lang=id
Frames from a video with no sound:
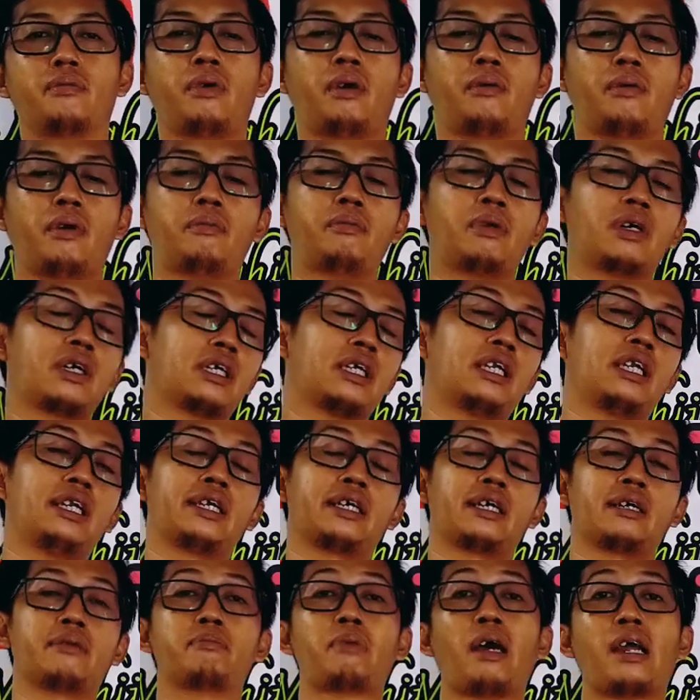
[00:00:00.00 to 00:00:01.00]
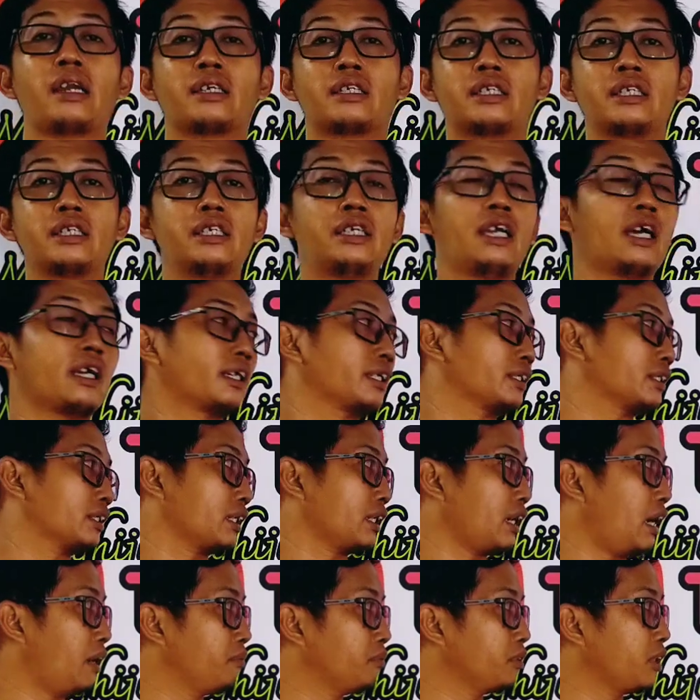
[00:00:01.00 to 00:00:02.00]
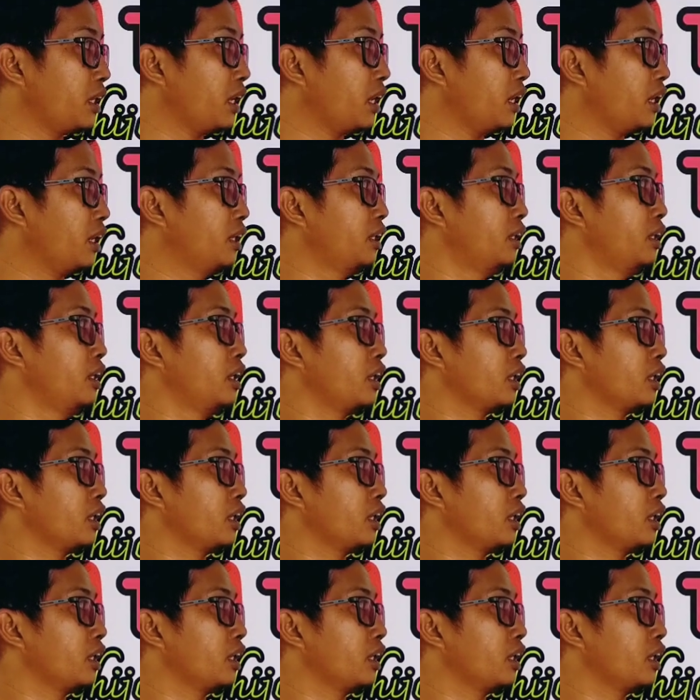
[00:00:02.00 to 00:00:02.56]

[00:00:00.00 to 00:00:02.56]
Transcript: bawa menggilingan padi ada sekamnya,